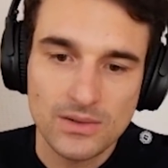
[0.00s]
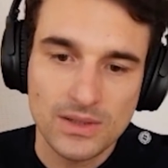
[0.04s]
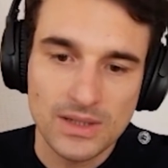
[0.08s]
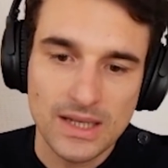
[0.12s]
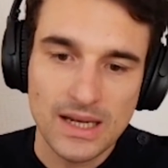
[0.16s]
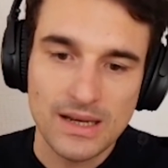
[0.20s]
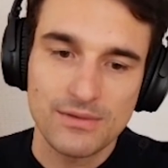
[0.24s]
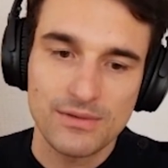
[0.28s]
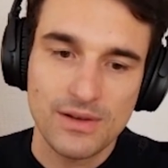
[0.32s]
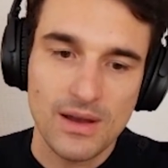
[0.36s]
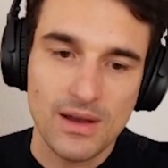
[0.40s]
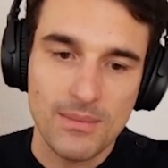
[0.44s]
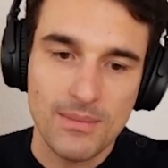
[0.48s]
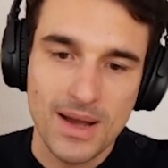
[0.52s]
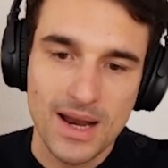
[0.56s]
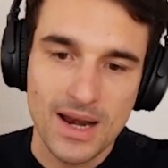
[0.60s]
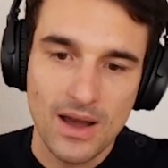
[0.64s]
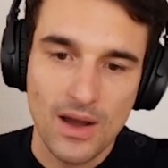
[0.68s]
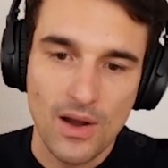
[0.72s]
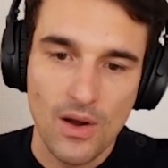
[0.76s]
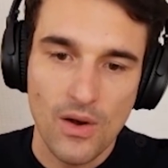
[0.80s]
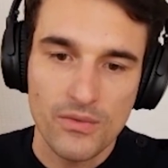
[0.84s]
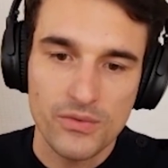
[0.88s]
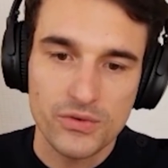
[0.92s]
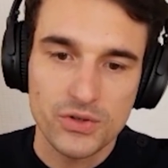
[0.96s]
und einfach mal
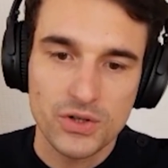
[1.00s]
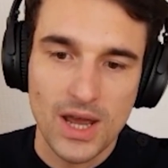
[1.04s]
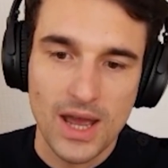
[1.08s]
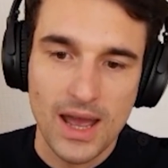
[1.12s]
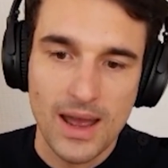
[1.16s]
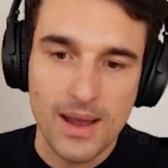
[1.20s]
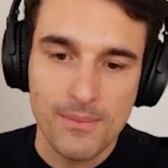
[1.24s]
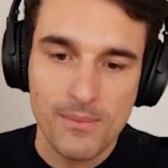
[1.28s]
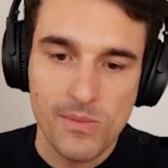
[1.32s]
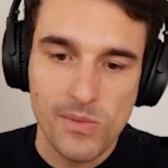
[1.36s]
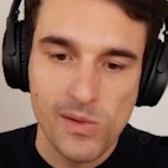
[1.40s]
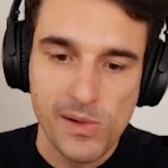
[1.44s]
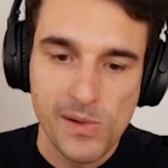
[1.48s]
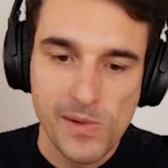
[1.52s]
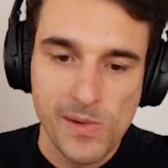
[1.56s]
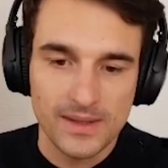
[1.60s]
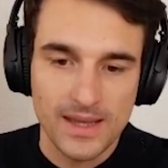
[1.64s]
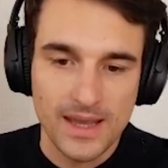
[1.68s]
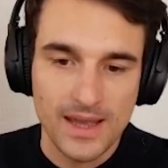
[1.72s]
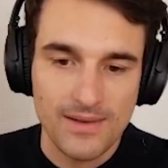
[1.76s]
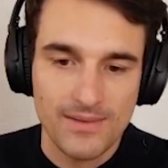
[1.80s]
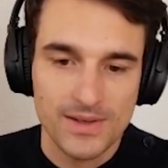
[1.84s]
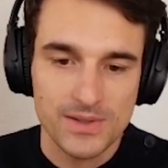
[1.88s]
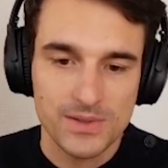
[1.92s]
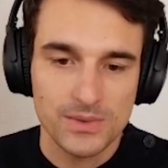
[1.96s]
aufschreiben,
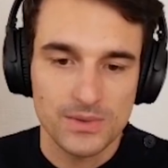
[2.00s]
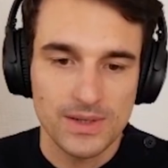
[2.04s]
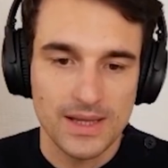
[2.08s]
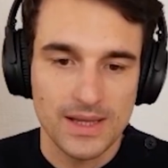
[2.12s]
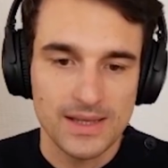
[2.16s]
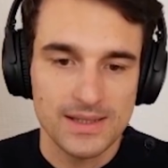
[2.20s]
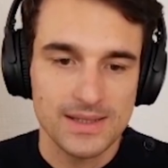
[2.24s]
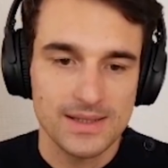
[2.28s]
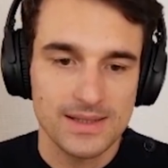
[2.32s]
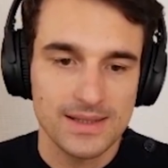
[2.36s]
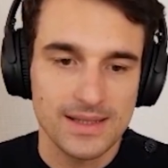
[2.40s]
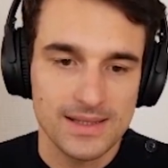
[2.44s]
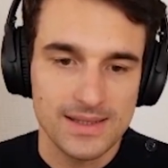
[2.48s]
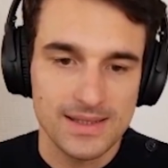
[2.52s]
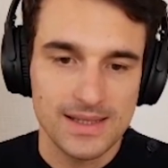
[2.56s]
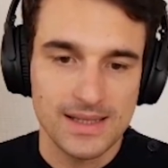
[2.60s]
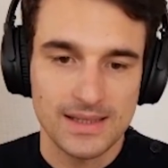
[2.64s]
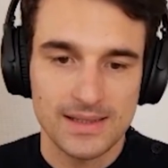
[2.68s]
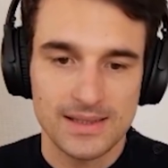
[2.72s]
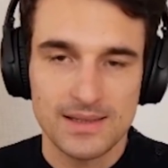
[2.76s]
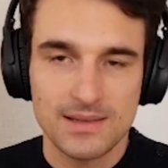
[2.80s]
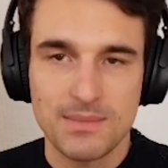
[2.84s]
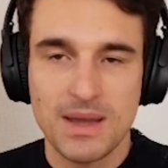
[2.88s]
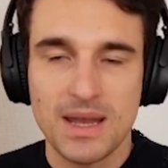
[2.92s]
ja, was so das, das Ding ist.